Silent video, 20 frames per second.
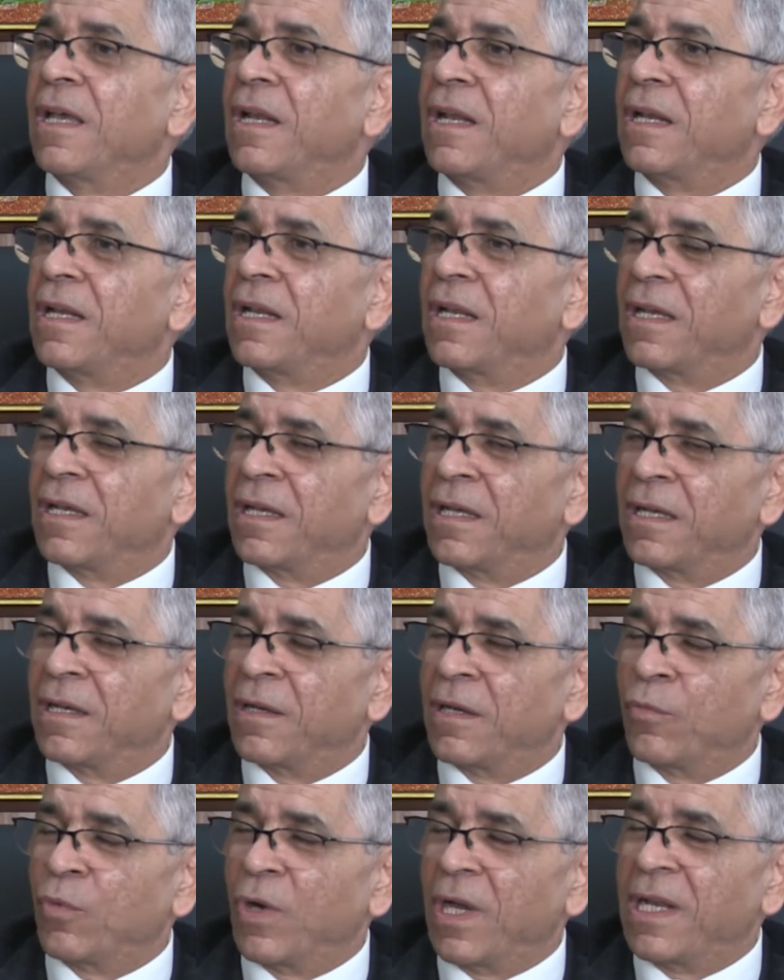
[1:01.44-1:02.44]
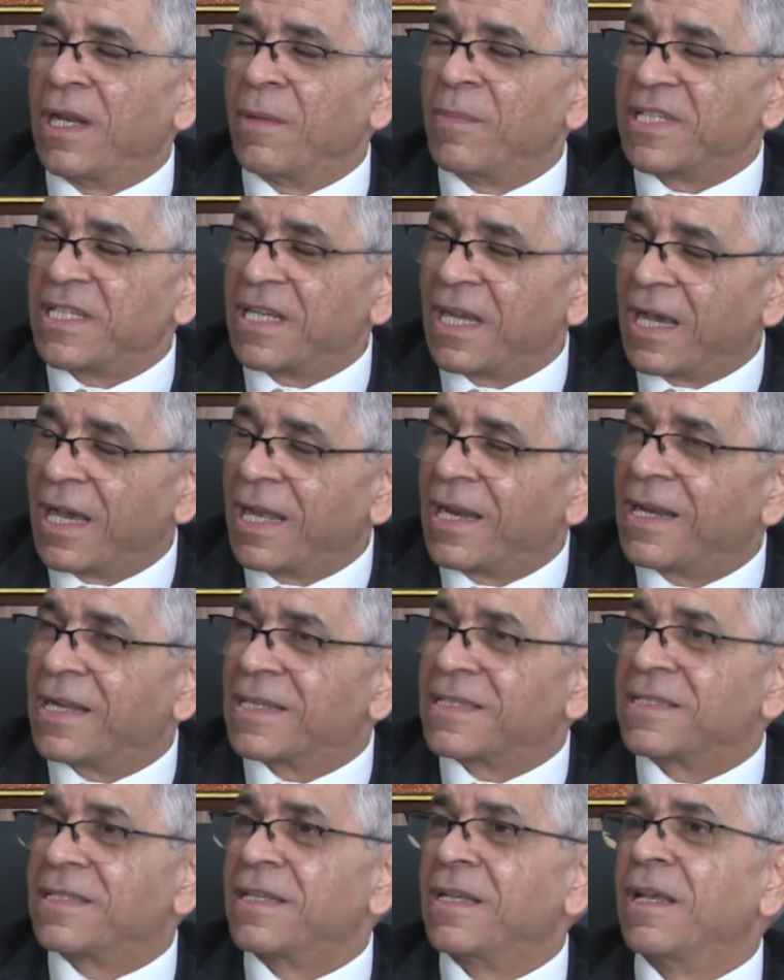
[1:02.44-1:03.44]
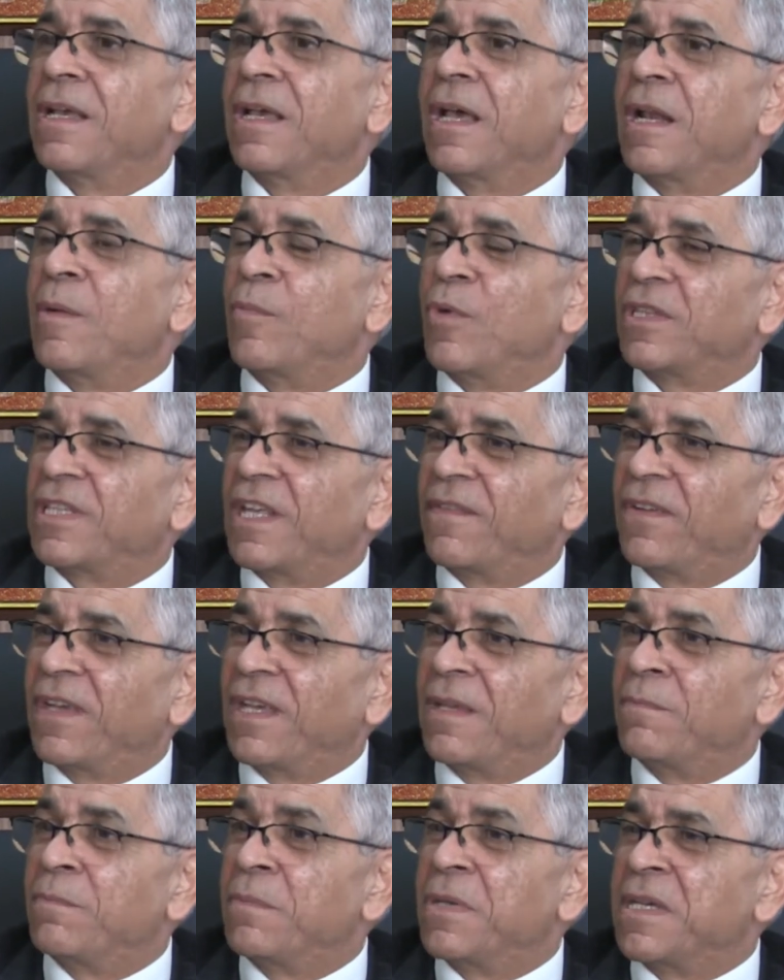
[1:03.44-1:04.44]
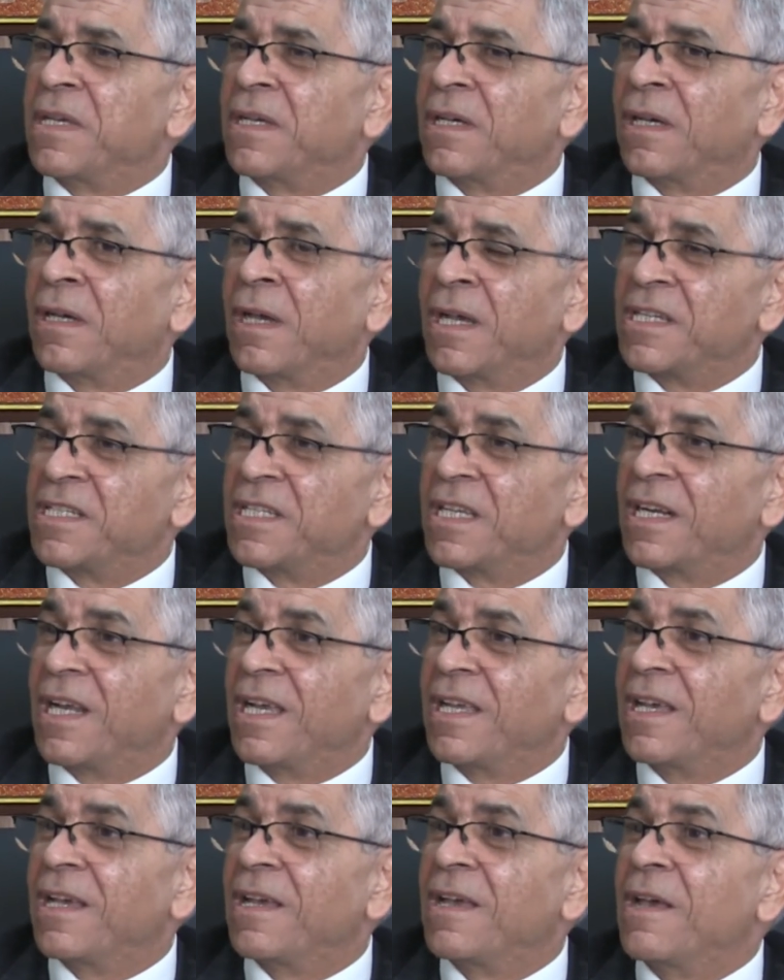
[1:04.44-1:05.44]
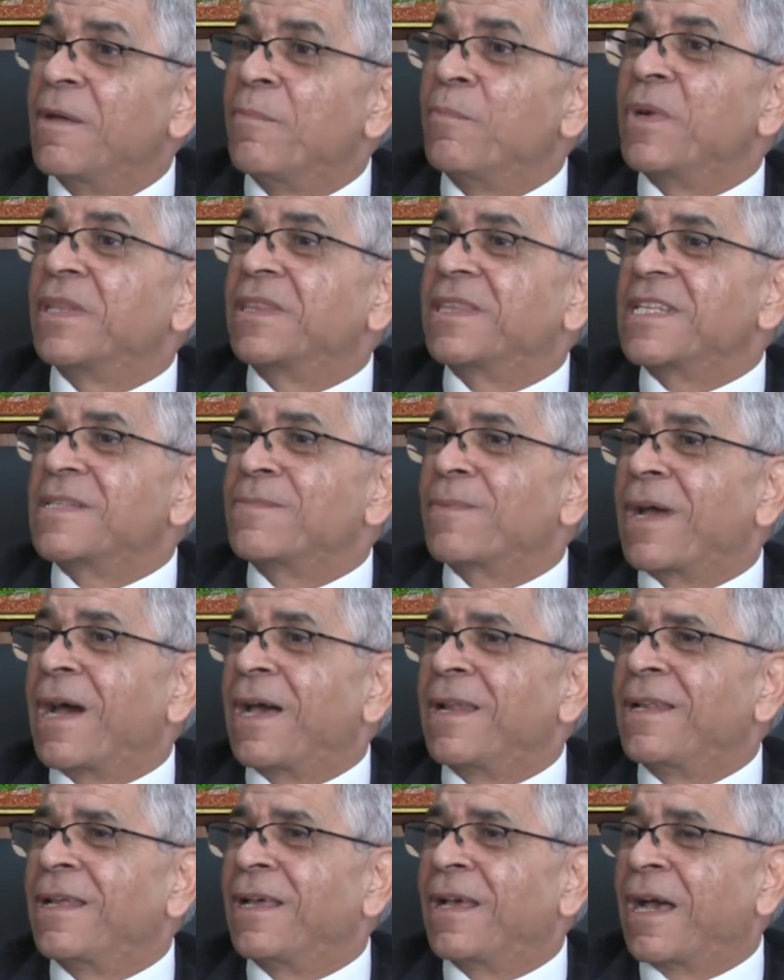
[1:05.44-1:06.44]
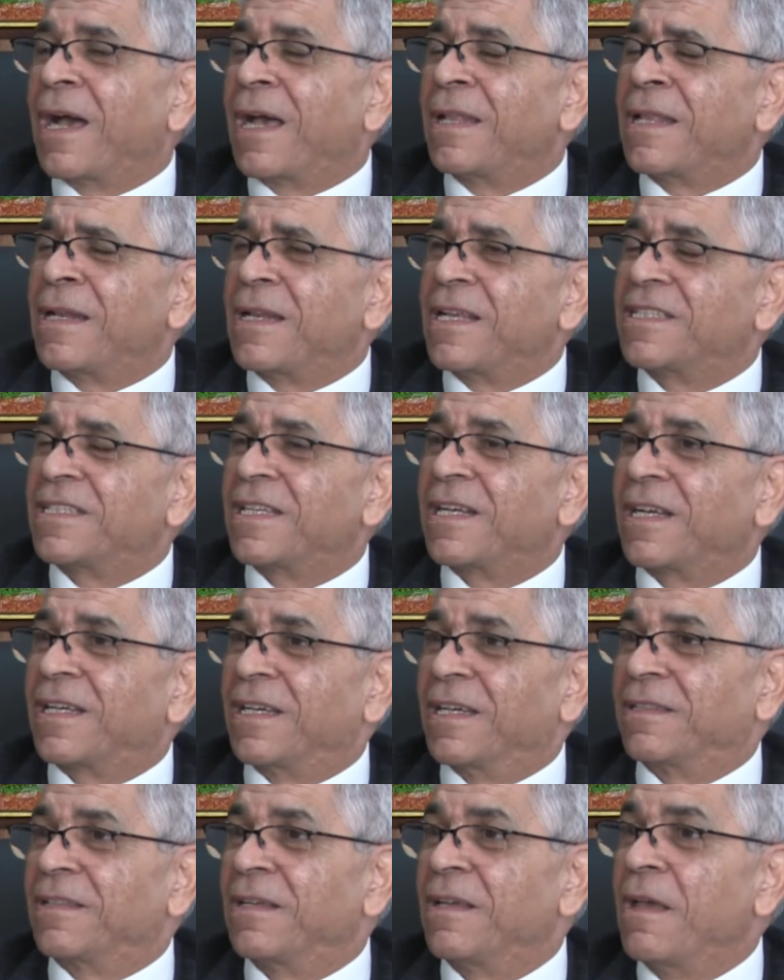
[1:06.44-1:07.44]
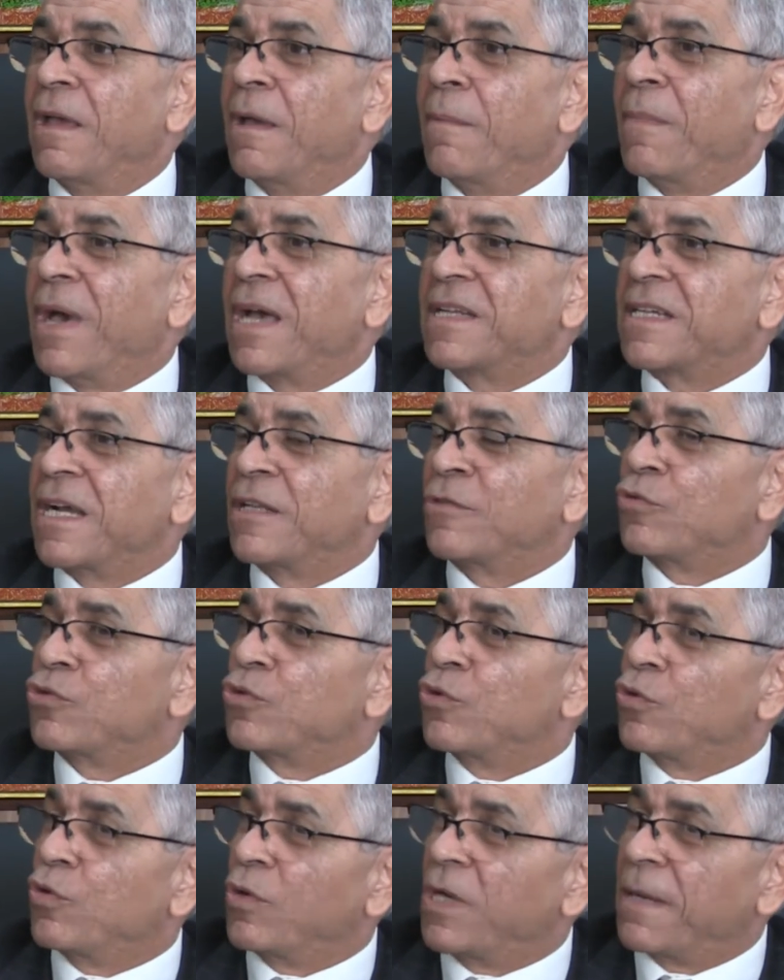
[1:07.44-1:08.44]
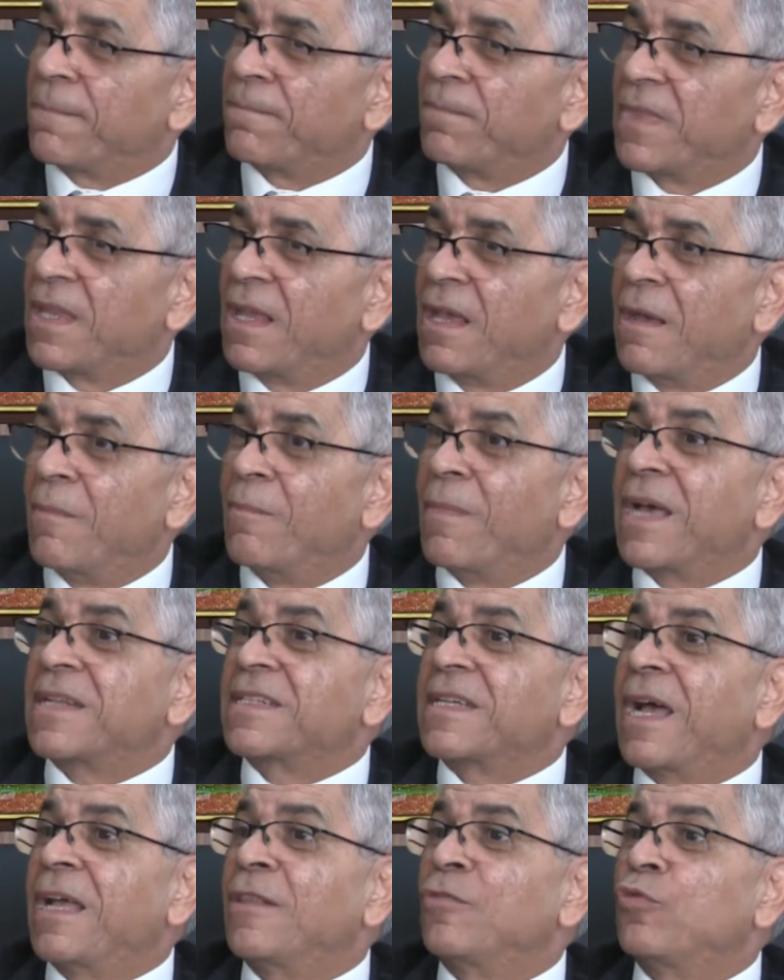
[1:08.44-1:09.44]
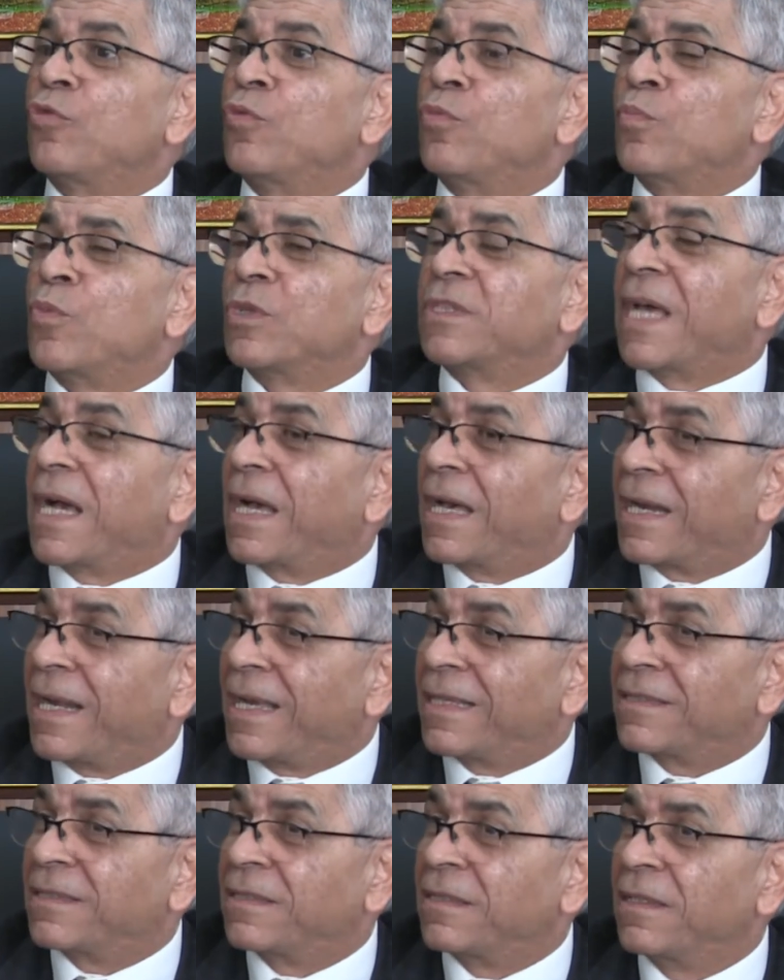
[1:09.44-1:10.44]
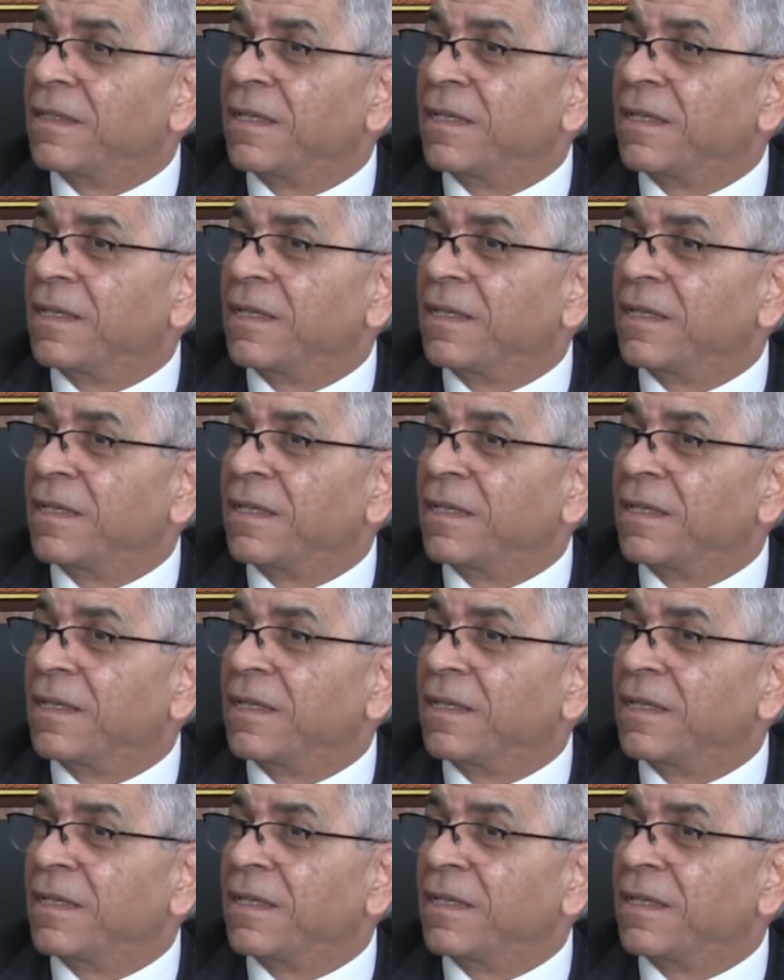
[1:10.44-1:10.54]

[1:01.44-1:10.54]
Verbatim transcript: ولا باش يخلص المنتفعين بجرايه ما تسبق على عدد الاشتراكات ما عادش عنده سيوله ما عادش عنده مدخرات